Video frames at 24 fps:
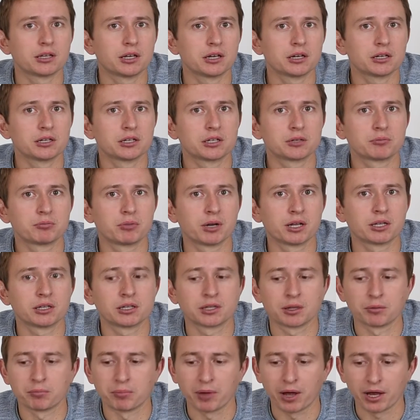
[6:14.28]
Gegenlichtblende
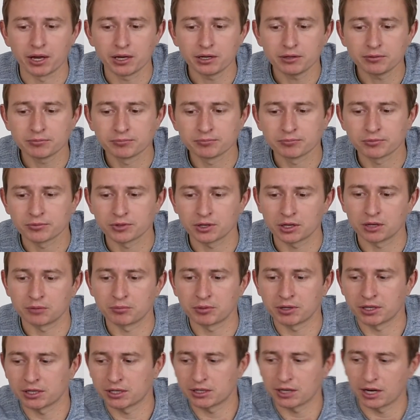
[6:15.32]
dabei. Äh,
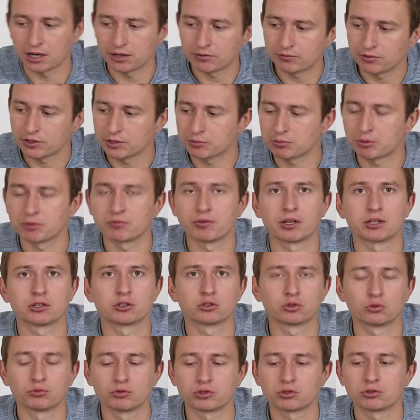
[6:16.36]
bei den kleinen Festbrennweiten
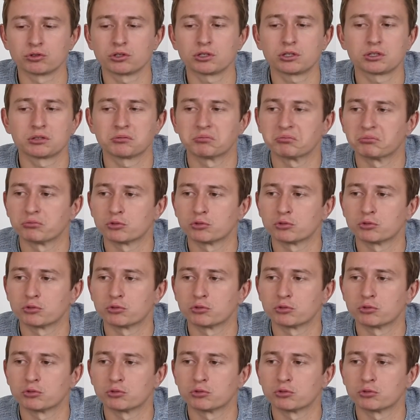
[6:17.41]
sowieso nicht.